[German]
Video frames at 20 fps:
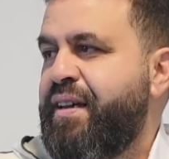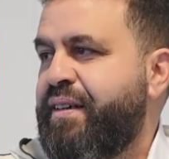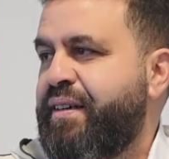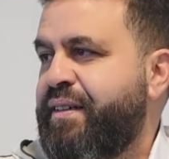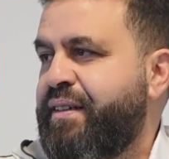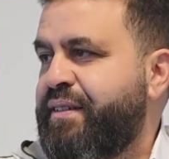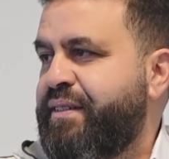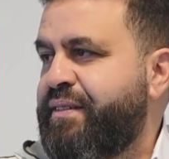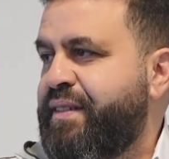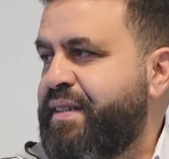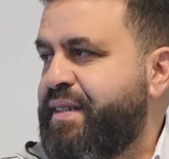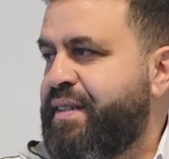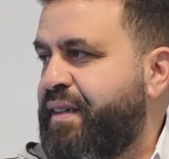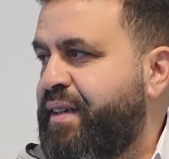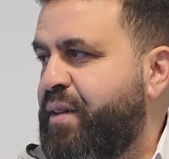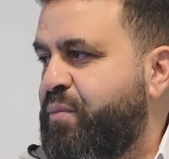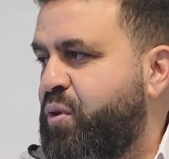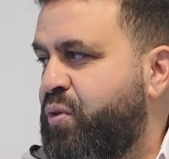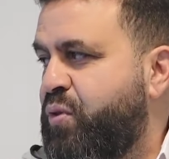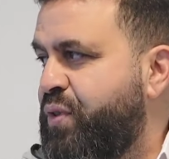Äh, das
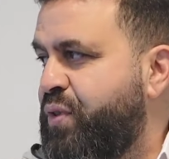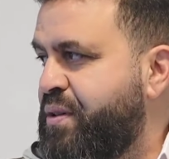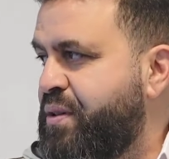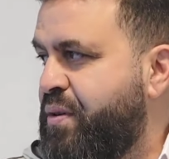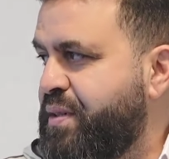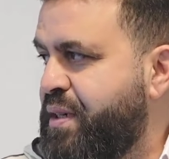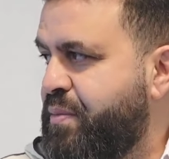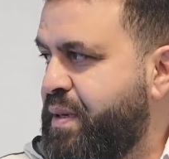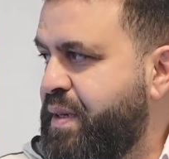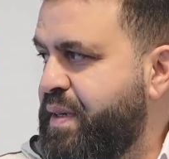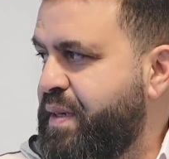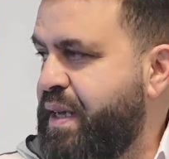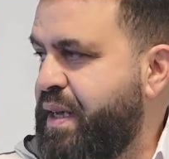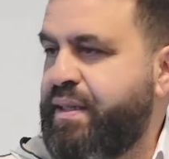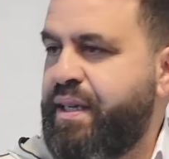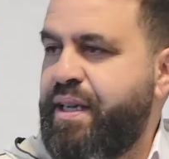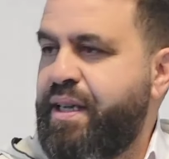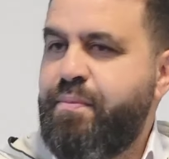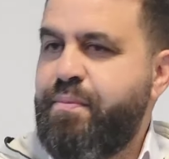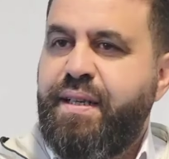hat der Prophet sallallahu alaihi wasallam
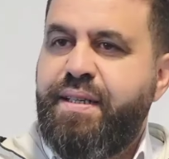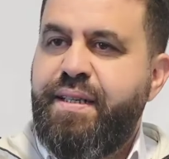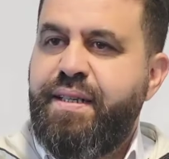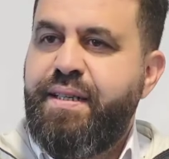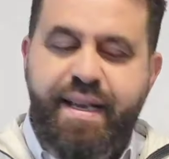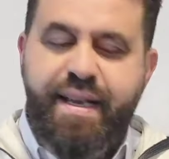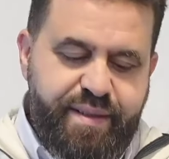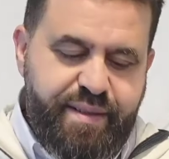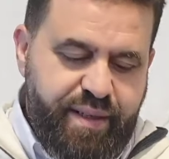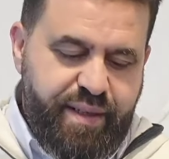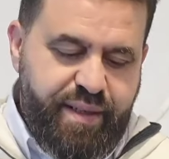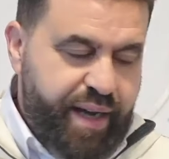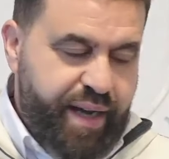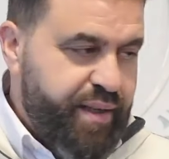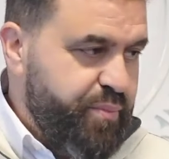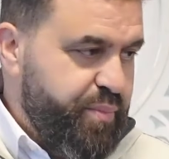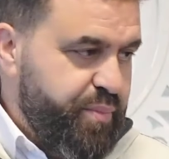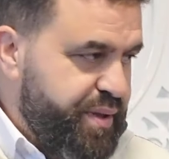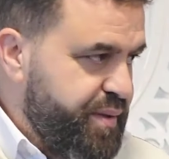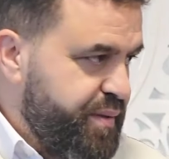gesagt. Immer die ersten
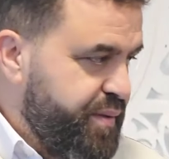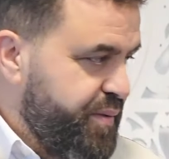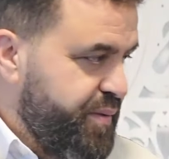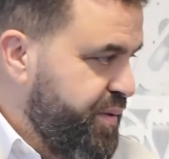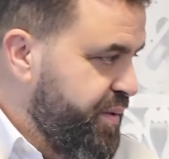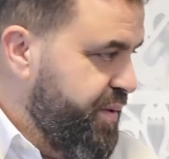Reihen bitte.